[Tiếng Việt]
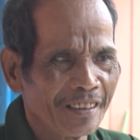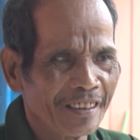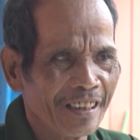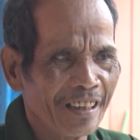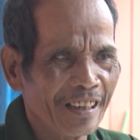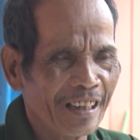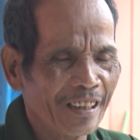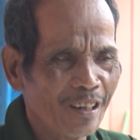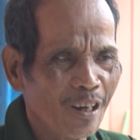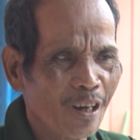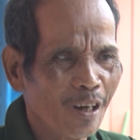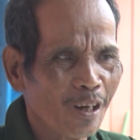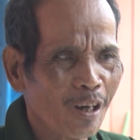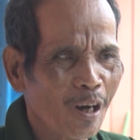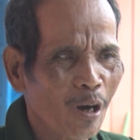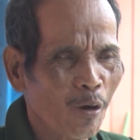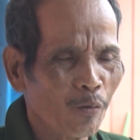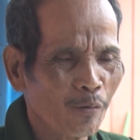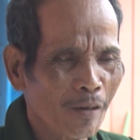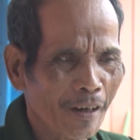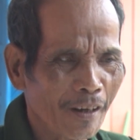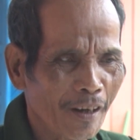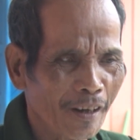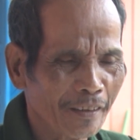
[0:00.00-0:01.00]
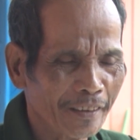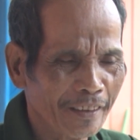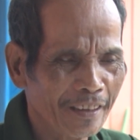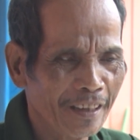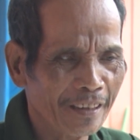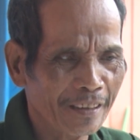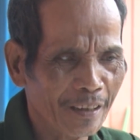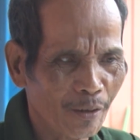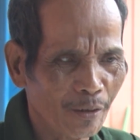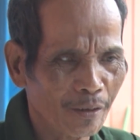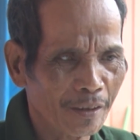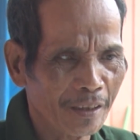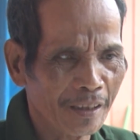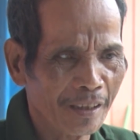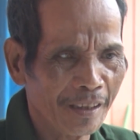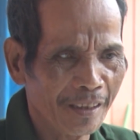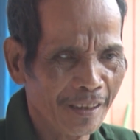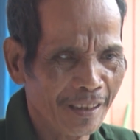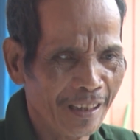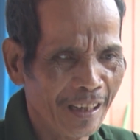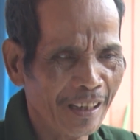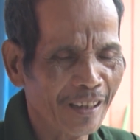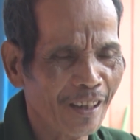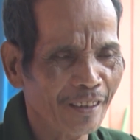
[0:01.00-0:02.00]
đã, đã có cầu đã có trường rồi,
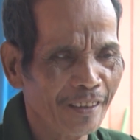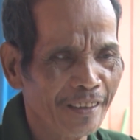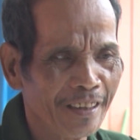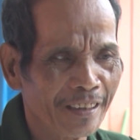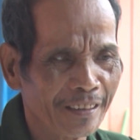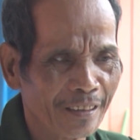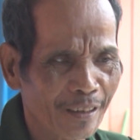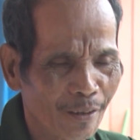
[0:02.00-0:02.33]
đã có đường